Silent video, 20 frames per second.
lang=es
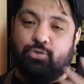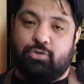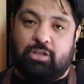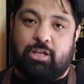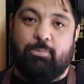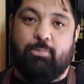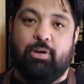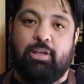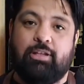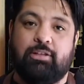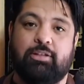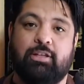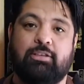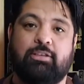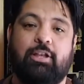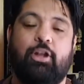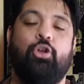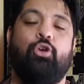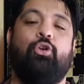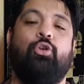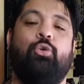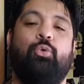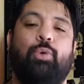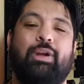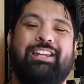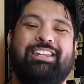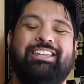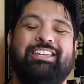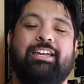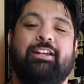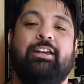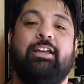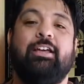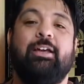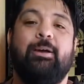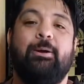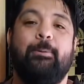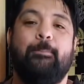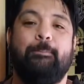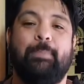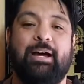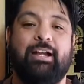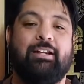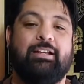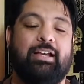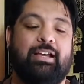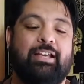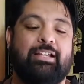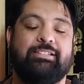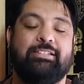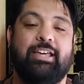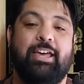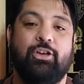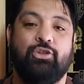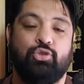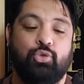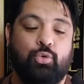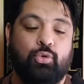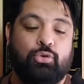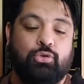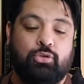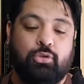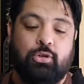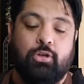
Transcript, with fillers: usted puede intentarlo con cualquier marca que sea de su gusto.